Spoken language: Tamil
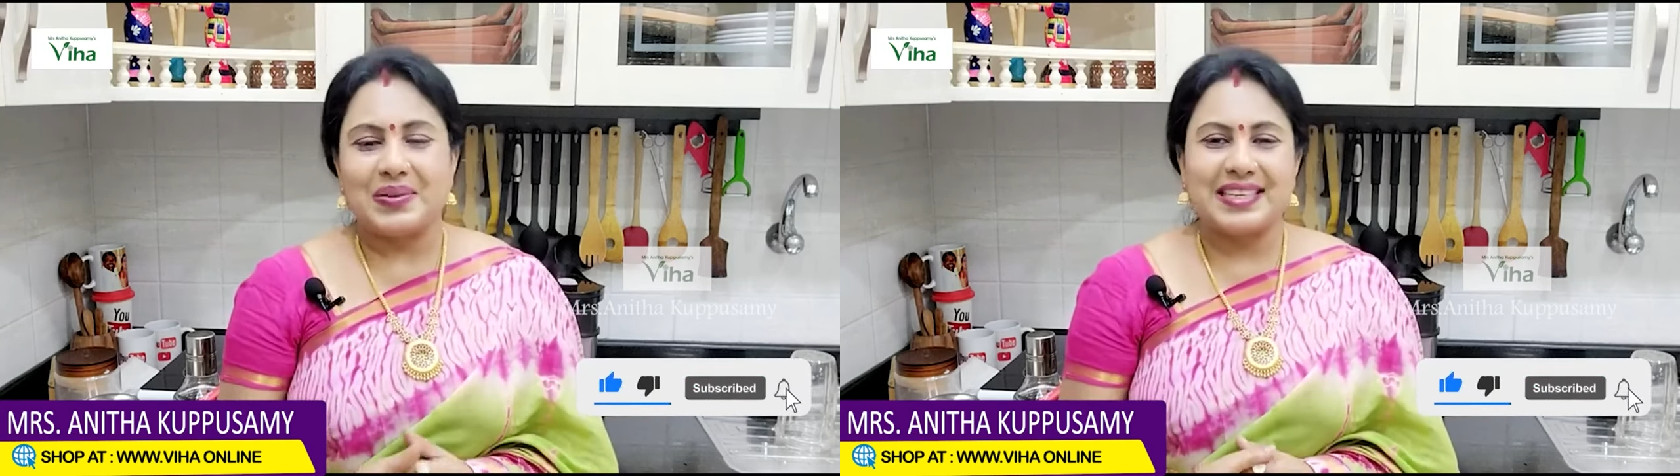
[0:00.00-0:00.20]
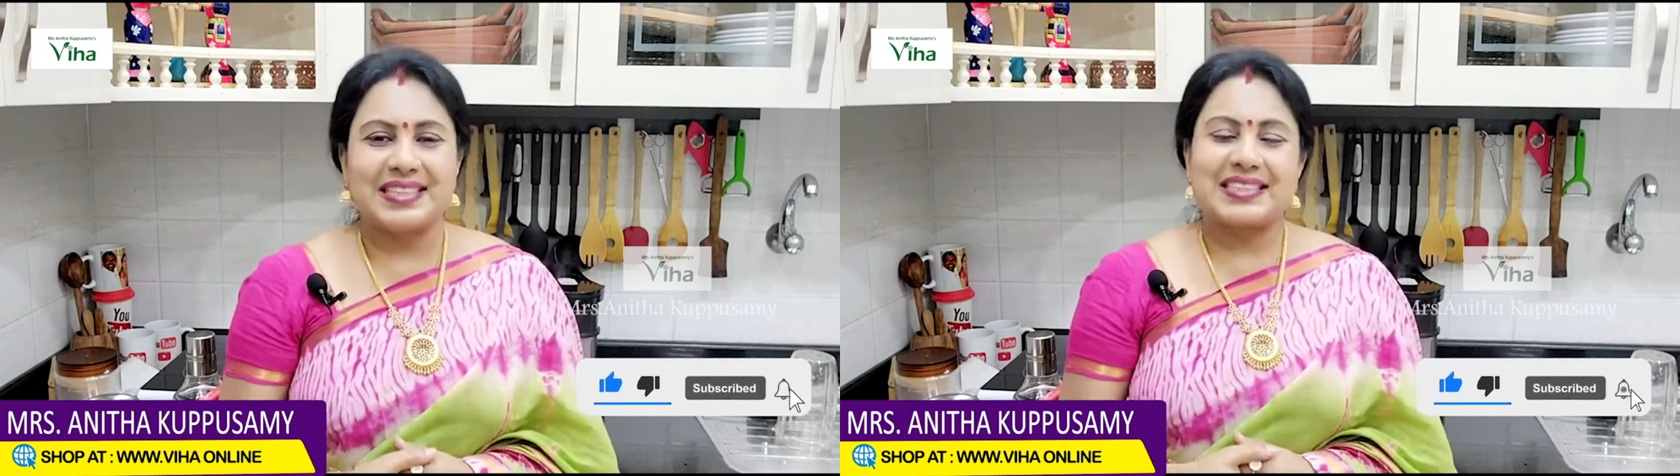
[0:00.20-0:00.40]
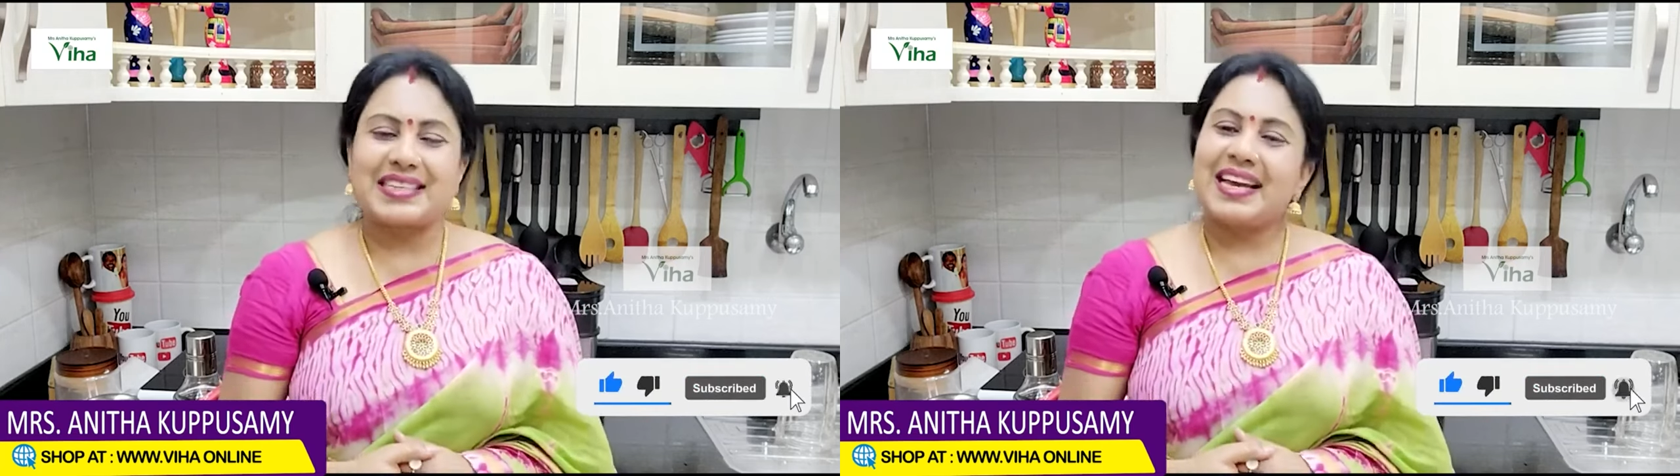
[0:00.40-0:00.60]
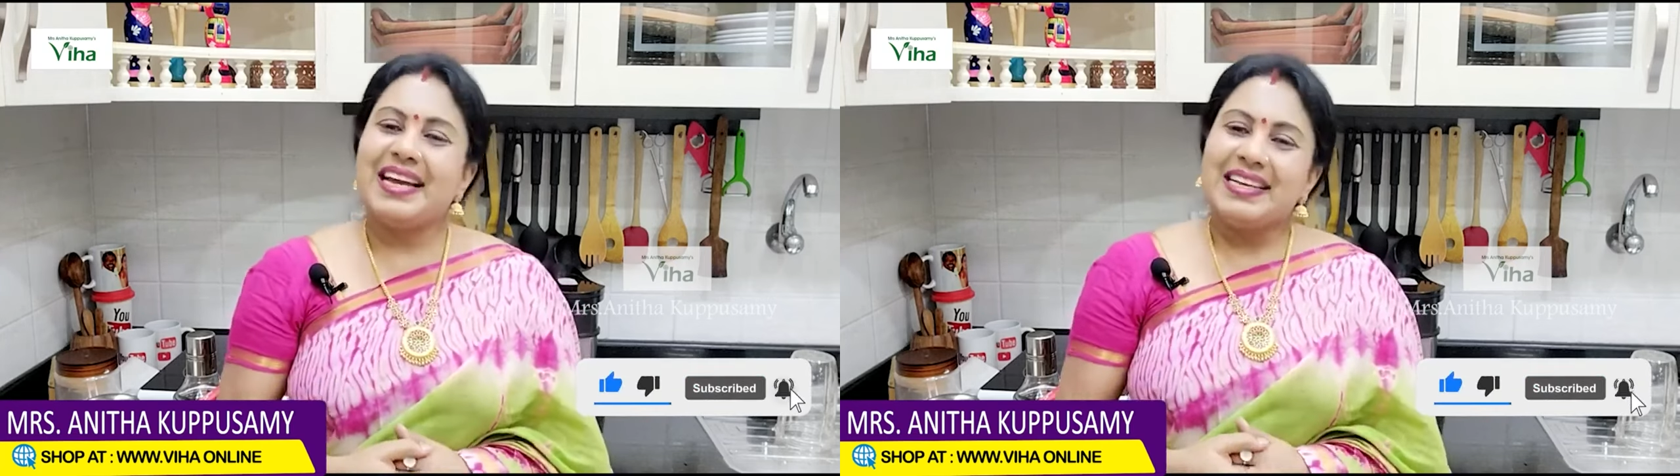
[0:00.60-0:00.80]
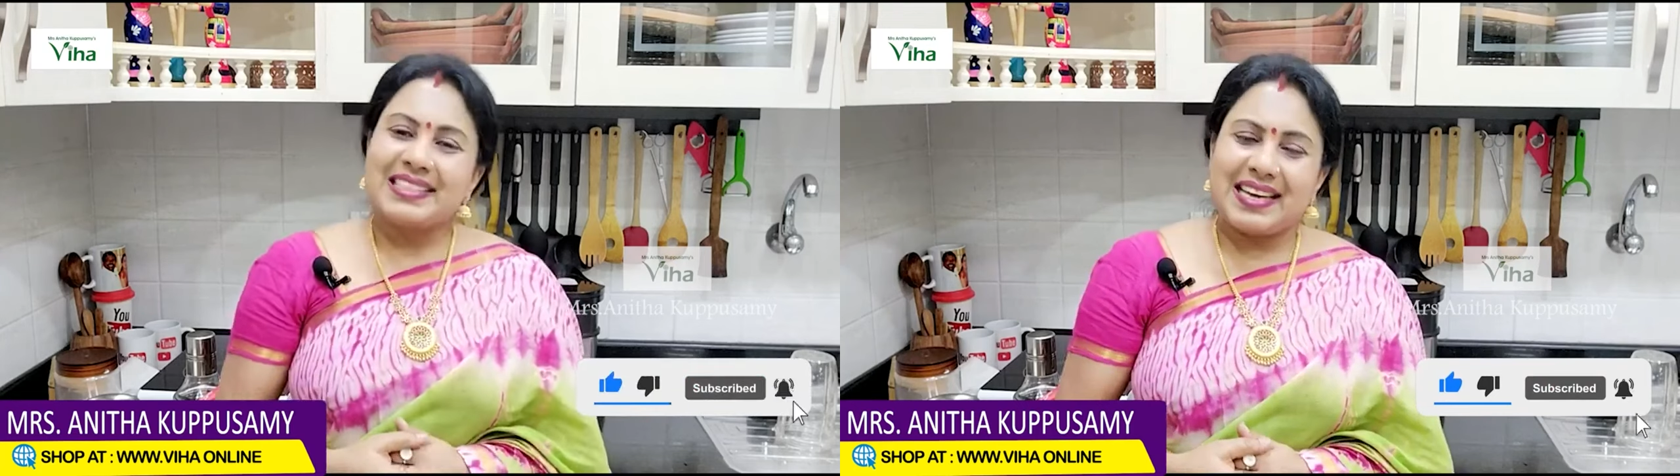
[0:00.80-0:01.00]
சொல்லிக்கிட்டு இருக்கேன்
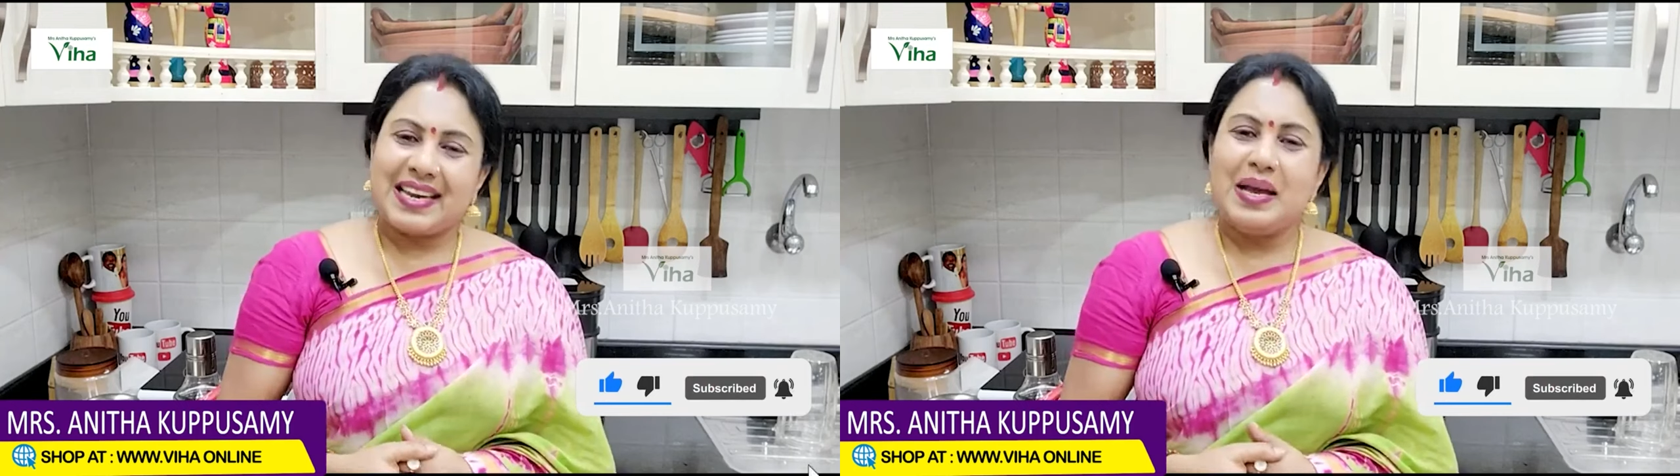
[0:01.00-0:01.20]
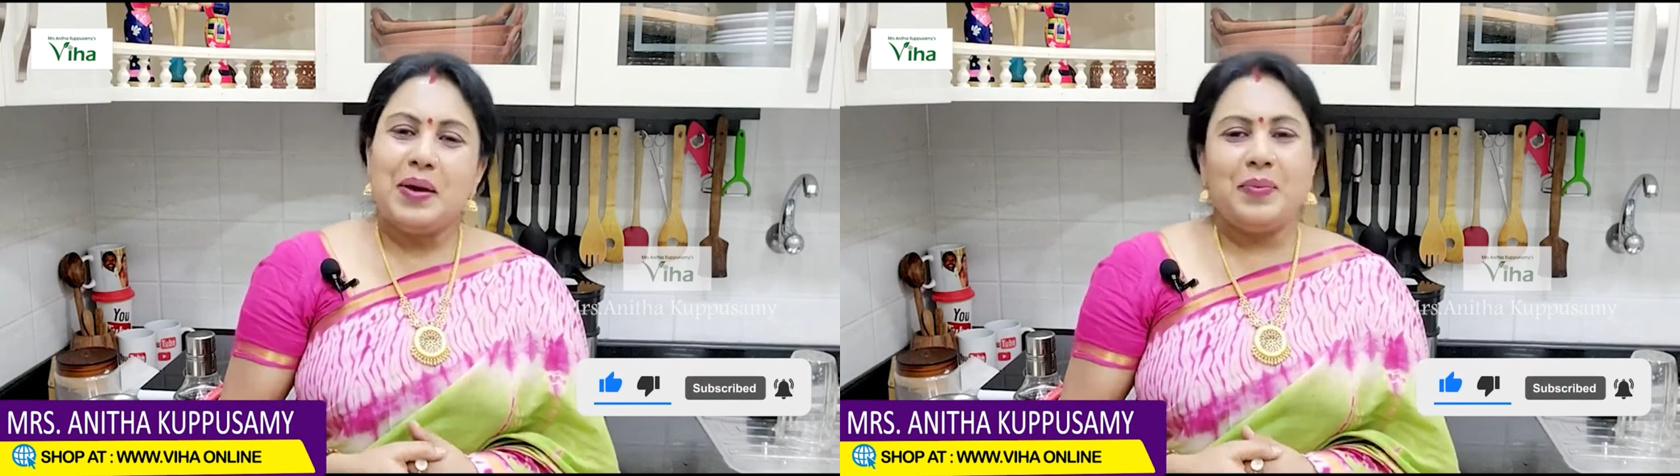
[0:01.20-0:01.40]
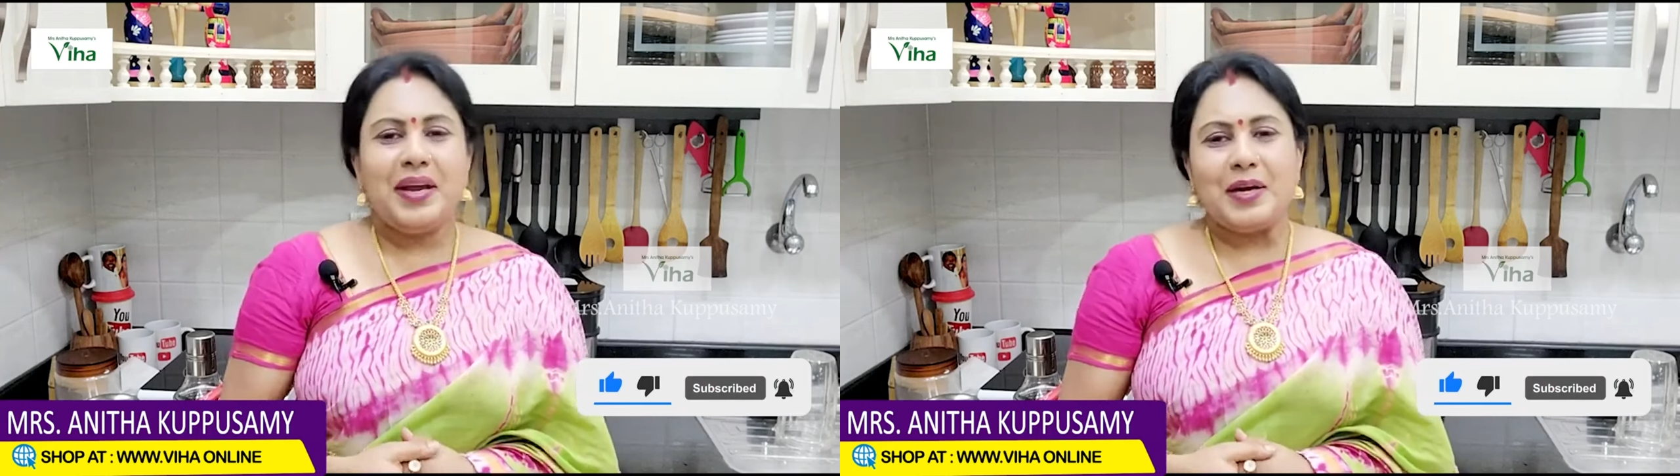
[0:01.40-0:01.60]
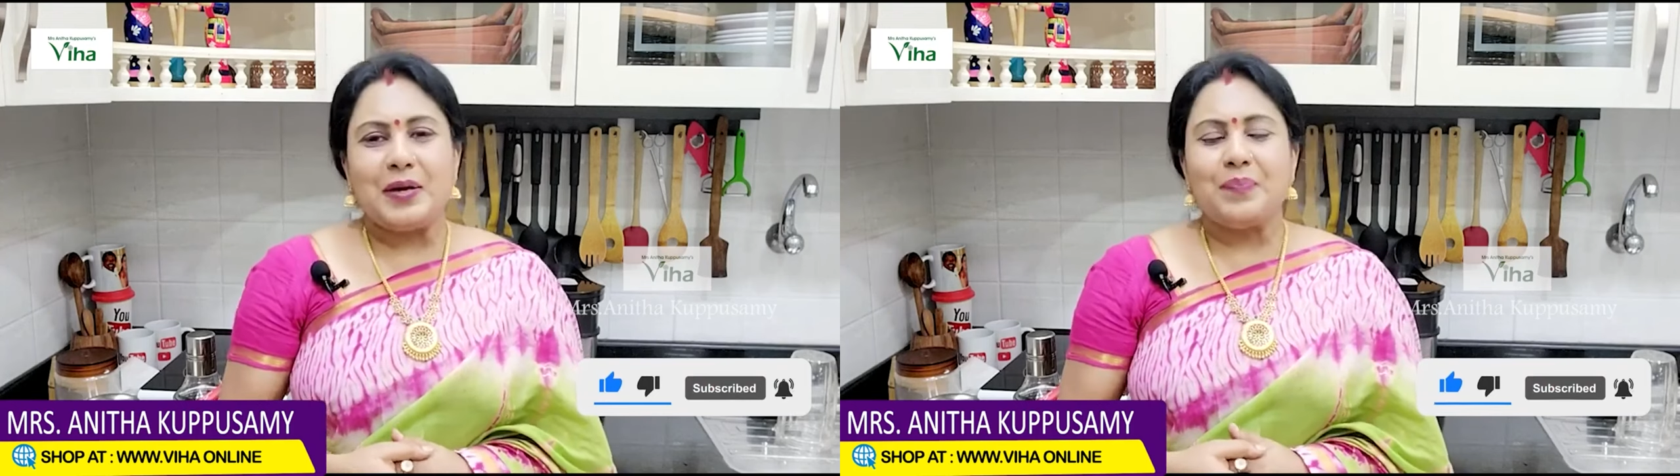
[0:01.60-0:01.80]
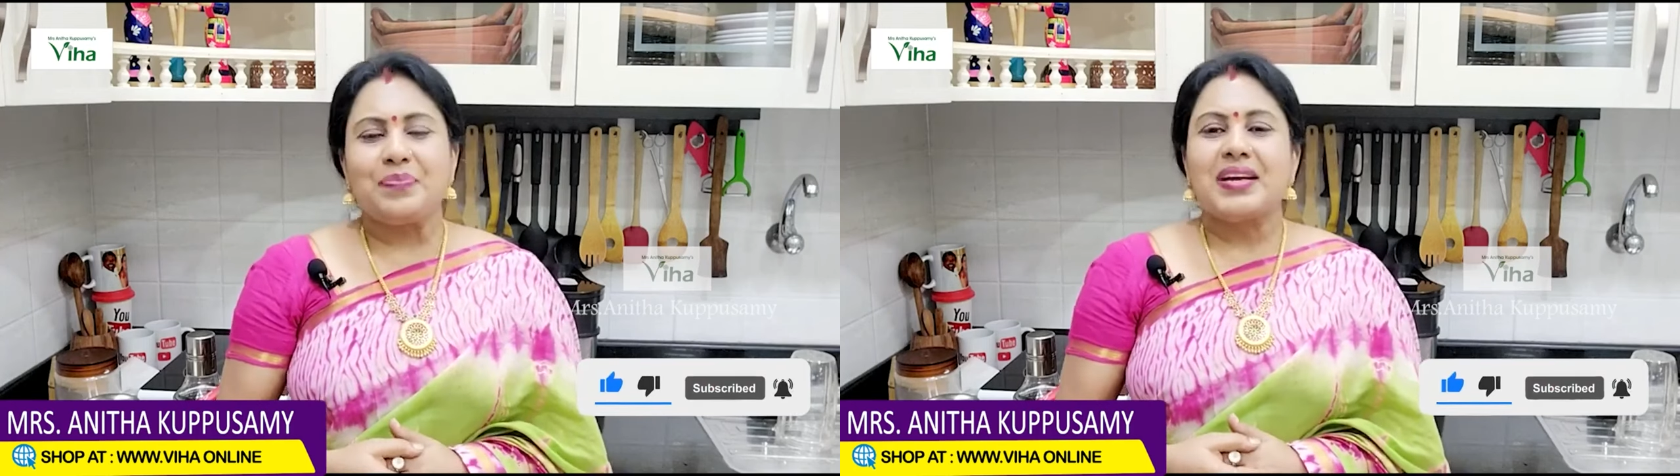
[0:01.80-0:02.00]
சரி
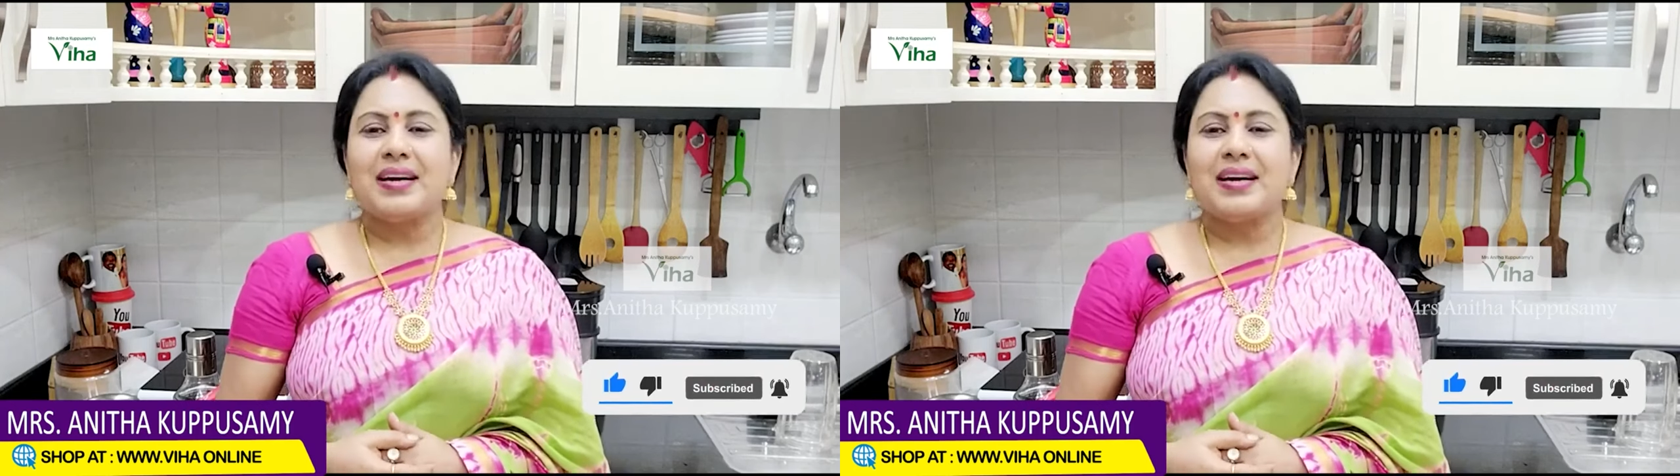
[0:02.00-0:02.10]
மீண்டும்